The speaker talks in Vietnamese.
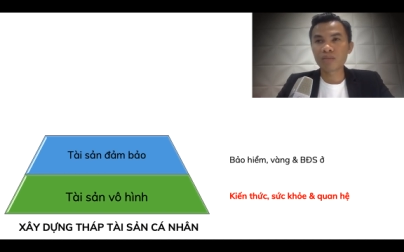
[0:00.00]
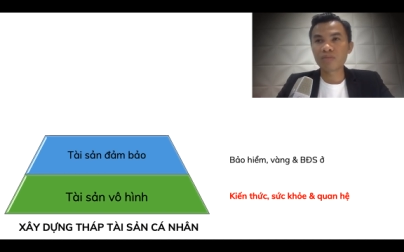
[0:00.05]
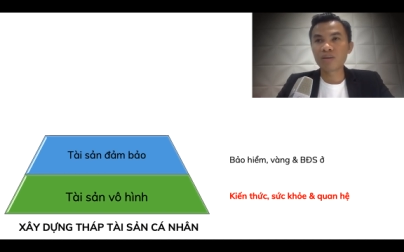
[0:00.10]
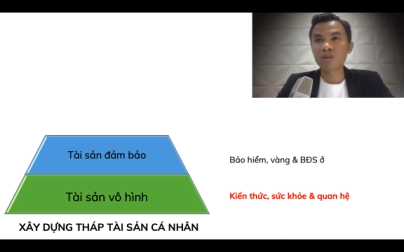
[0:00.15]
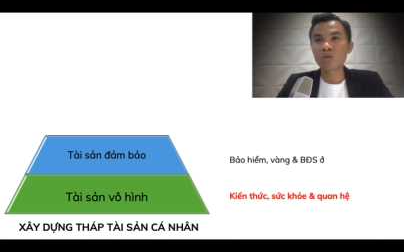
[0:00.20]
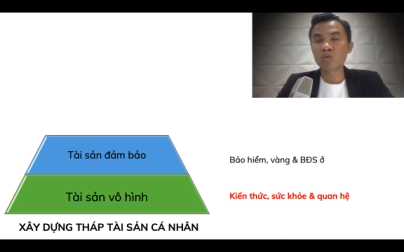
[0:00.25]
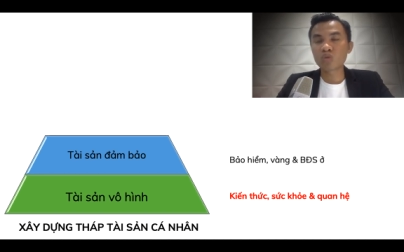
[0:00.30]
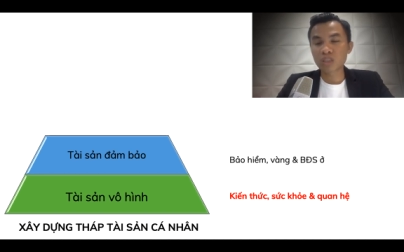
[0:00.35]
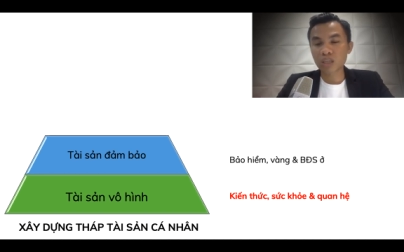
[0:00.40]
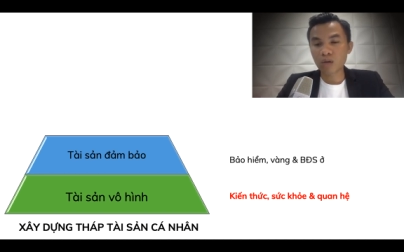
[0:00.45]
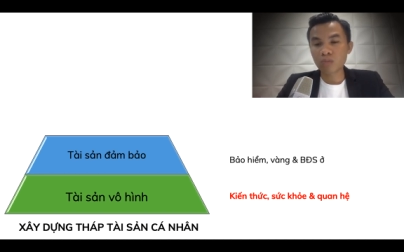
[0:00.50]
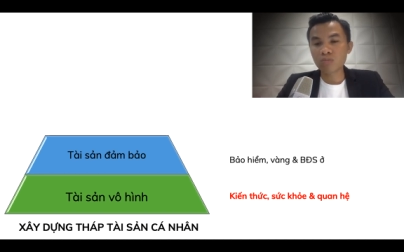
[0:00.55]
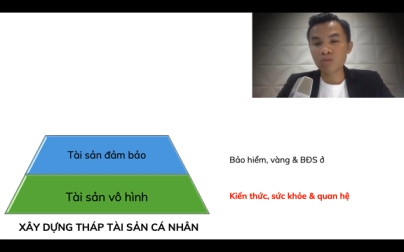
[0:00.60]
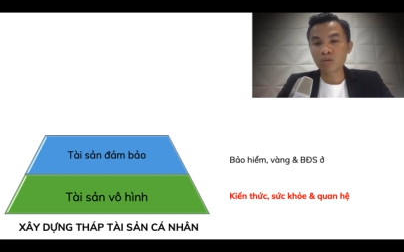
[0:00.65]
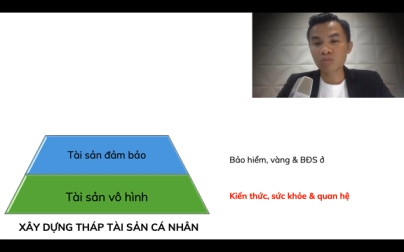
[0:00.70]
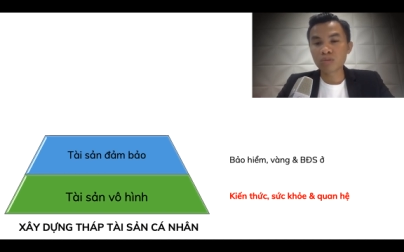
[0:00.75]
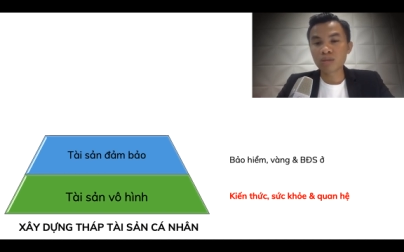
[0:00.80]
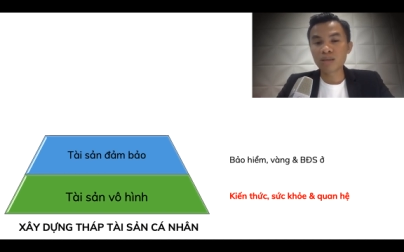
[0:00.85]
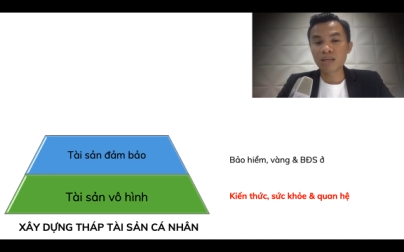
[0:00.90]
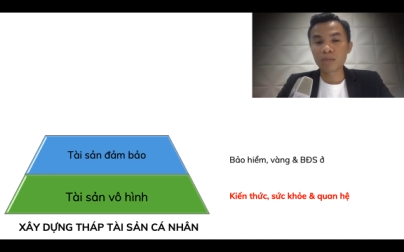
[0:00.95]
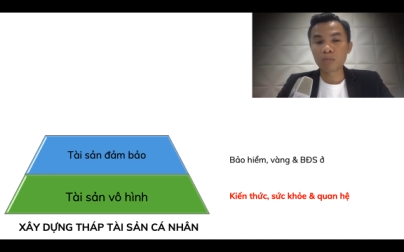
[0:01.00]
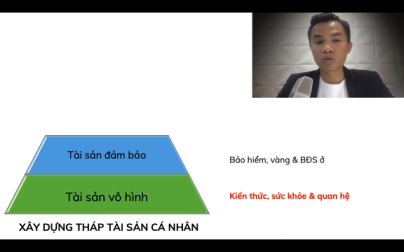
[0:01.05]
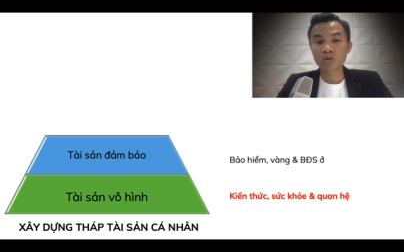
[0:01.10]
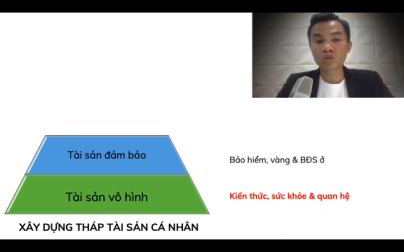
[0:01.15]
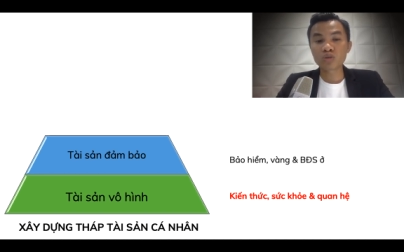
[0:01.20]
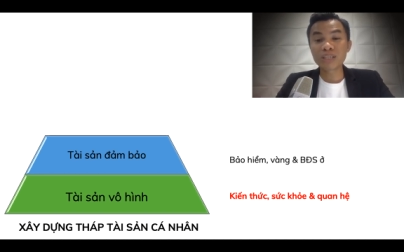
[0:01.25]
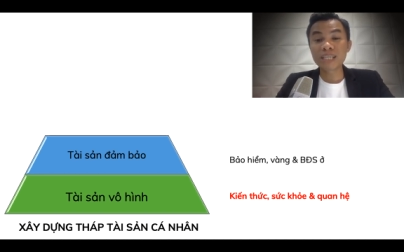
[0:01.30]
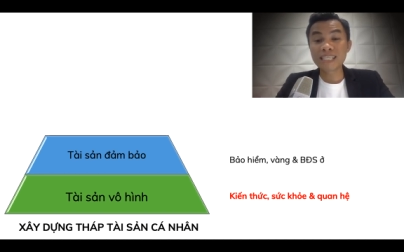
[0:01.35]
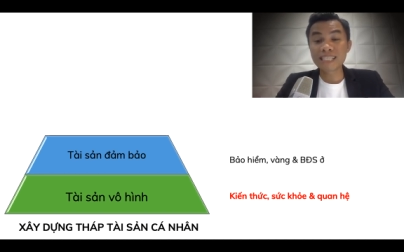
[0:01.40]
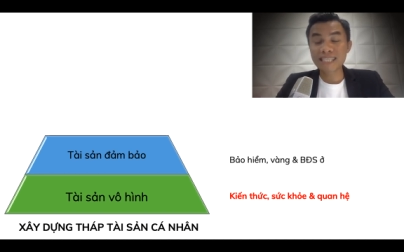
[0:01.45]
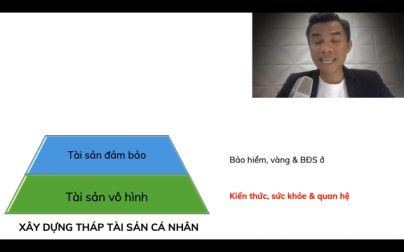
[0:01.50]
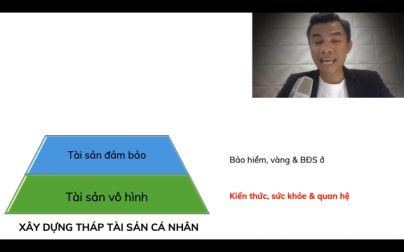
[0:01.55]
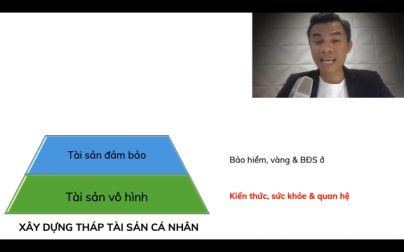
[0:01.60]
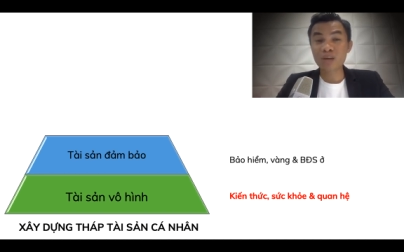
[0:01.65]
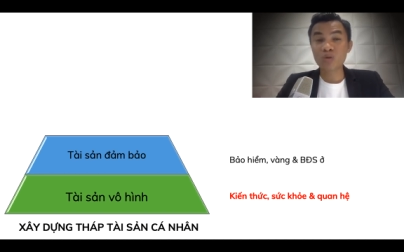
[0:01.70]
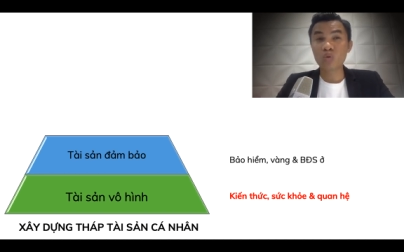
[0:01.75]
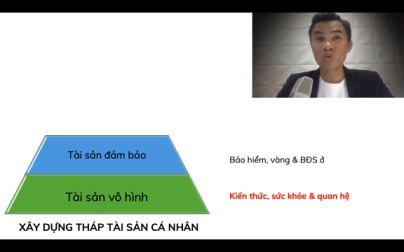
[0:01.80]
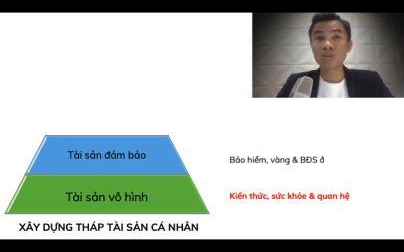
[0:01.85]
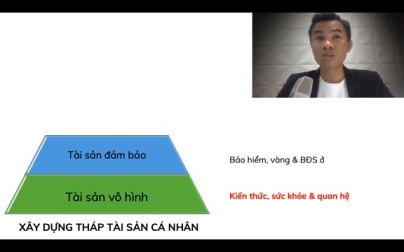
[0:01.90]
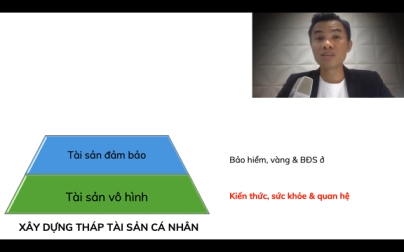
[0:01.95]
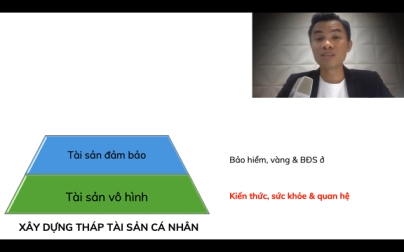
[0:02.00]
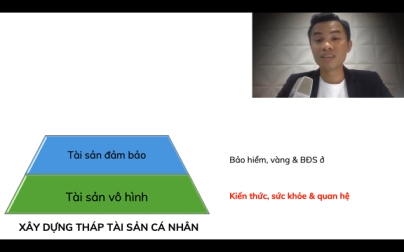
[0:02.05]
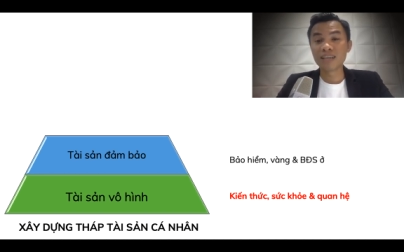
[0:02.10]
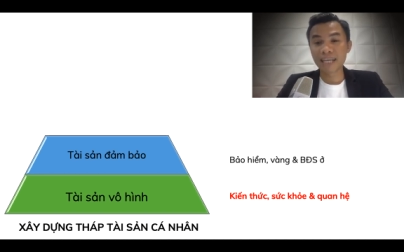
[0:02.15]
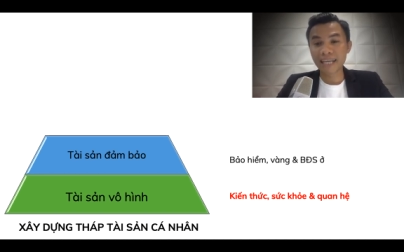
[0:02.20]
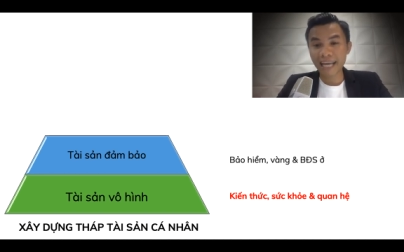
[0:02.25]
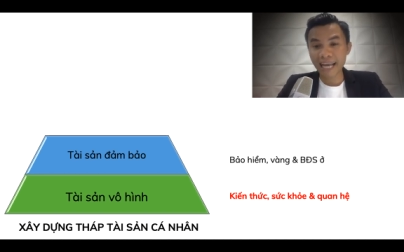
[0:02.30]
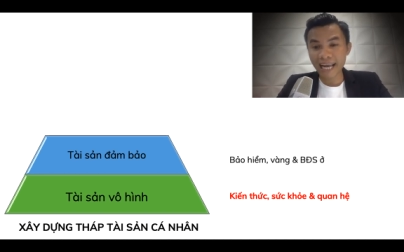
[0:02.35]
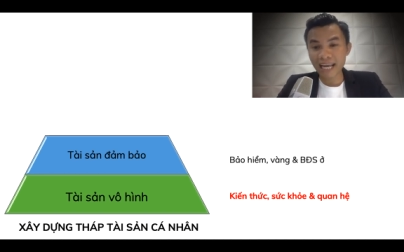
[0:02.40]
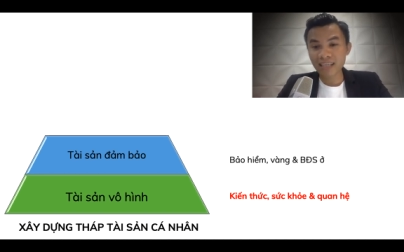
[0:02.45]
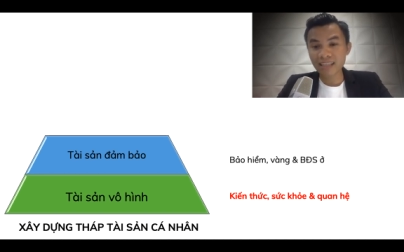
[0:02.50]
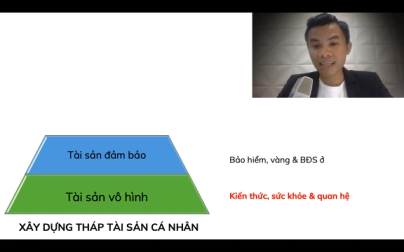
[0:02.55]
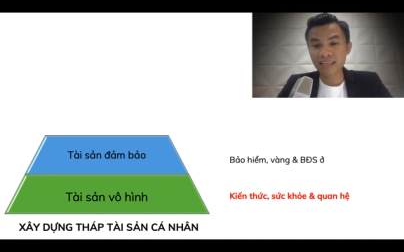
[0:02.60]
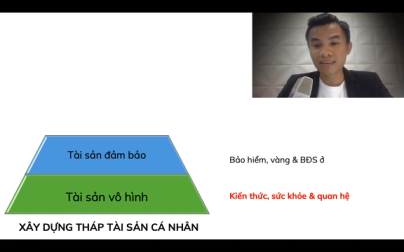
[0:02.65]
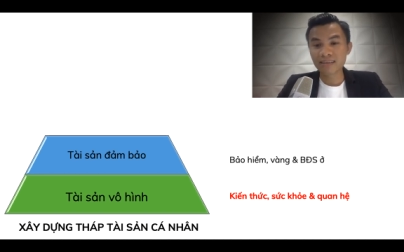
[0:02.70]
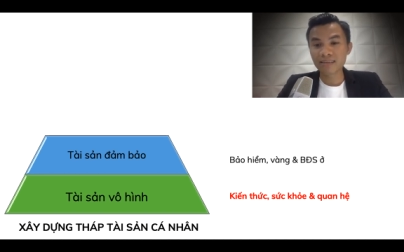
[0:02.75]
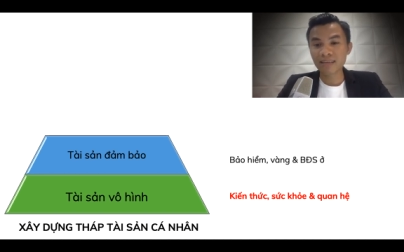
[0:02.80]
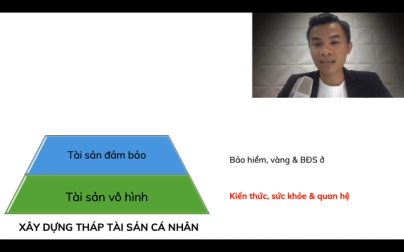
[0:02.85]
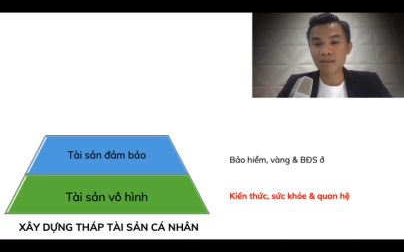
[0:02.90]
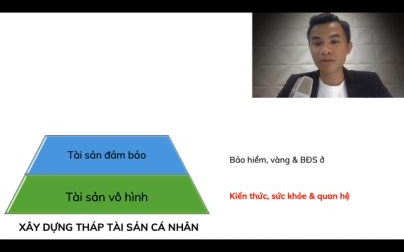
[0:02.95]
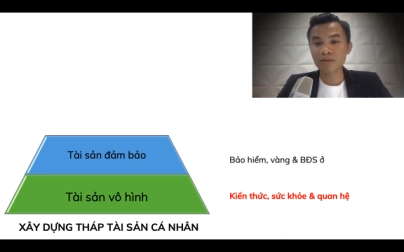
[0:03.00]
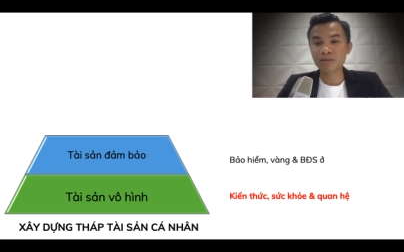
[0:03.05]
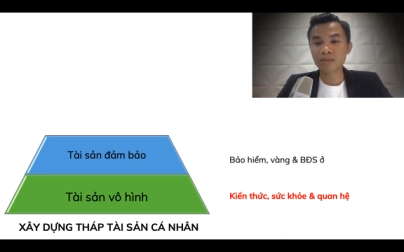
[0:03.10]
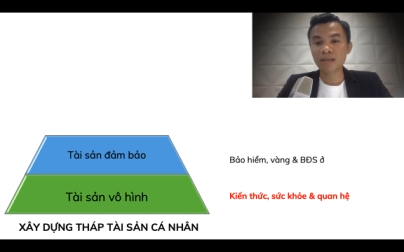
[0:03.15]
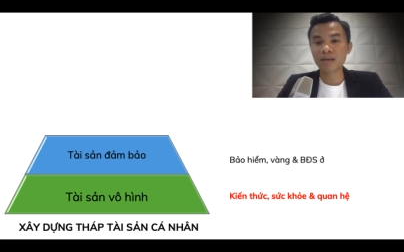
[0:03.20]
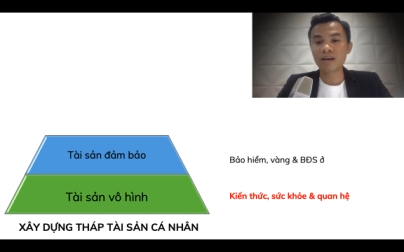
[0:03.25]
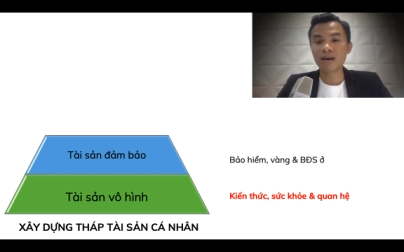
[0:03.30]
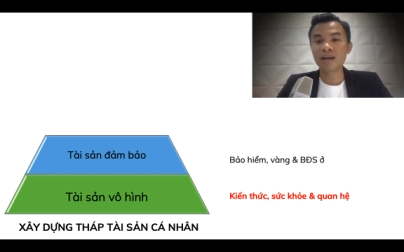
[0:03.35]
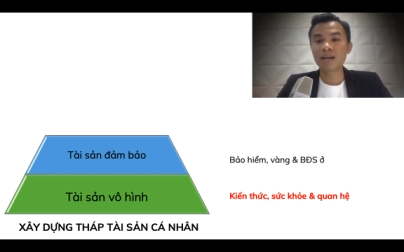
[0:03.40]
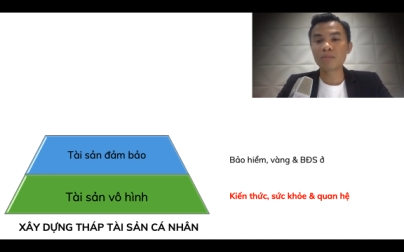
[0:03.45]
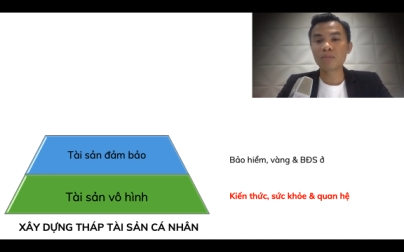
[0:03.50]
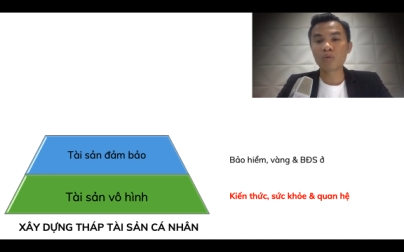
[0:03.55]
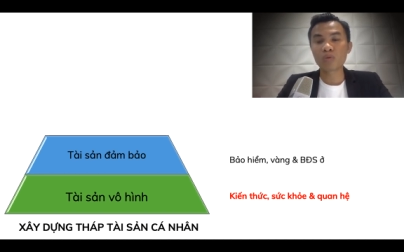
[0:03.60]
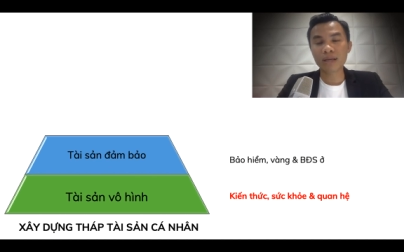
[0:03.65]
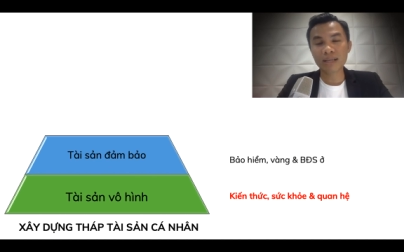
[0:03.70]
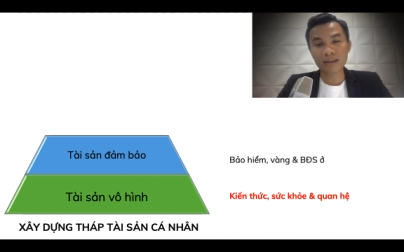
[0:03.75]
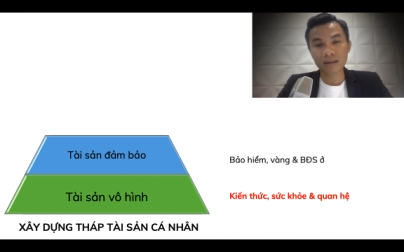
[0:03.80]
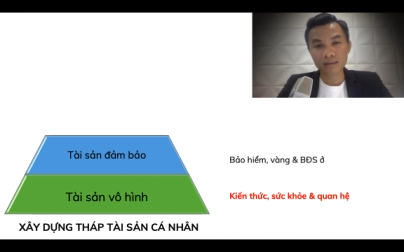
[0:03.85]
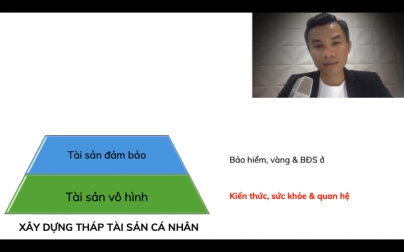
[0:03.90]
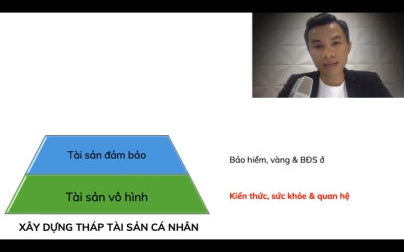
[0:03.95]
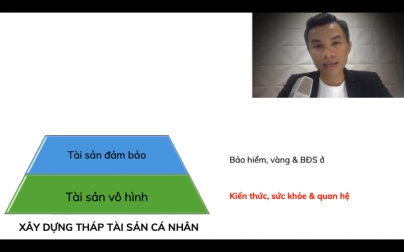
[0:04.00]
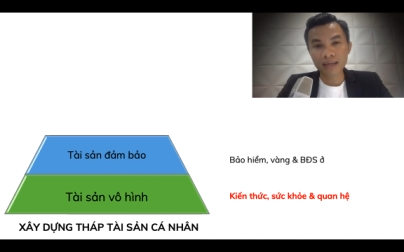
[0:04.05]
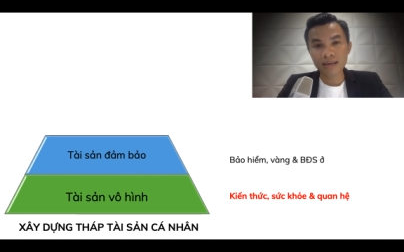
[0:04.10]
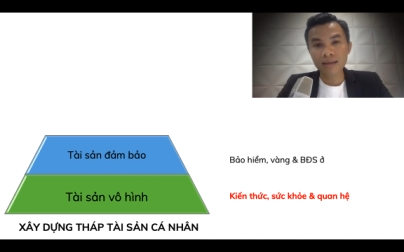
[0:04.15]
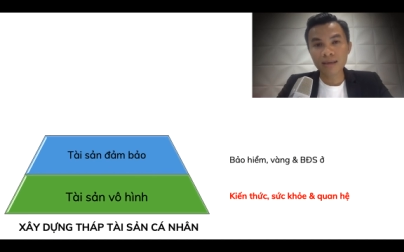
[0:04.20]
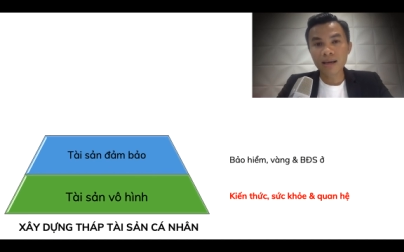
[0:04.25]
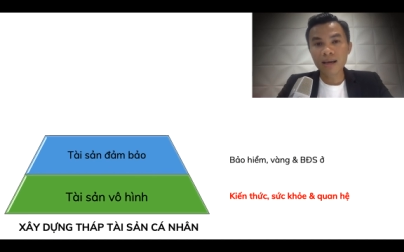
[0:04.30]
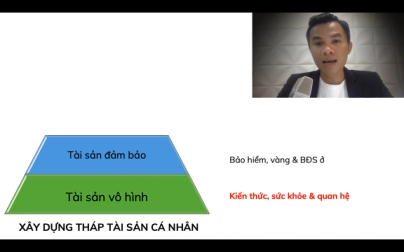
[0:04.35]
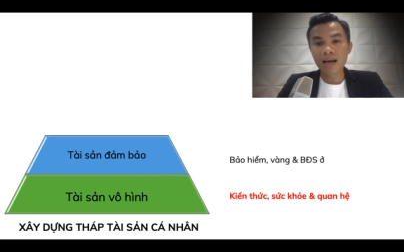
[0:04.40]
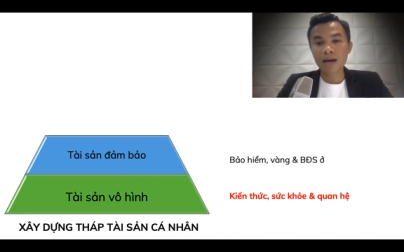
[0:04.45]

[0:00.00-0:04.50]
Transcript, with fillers: với cuộc sống cũng như là một số chia sẻ của những người khác thì chúng thấy bất động sản ở là một cái cần thiết